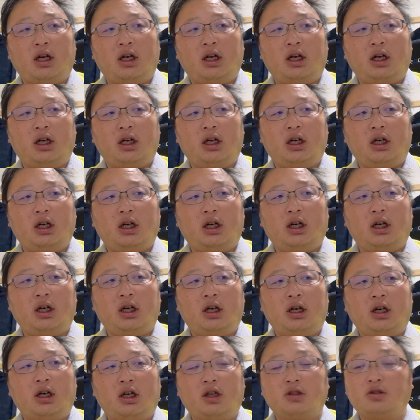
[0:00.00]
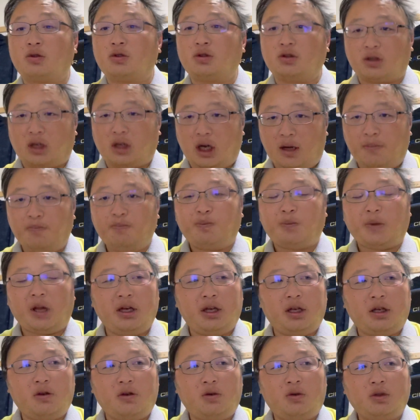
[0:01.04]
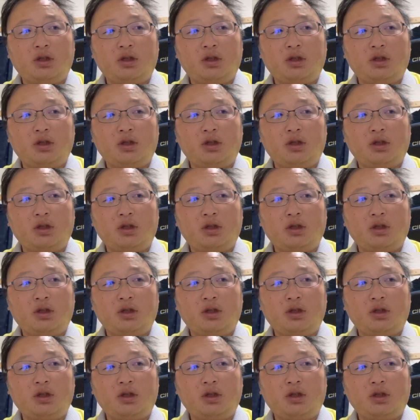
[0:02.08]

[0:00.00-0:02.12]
あ仮想通貨えー、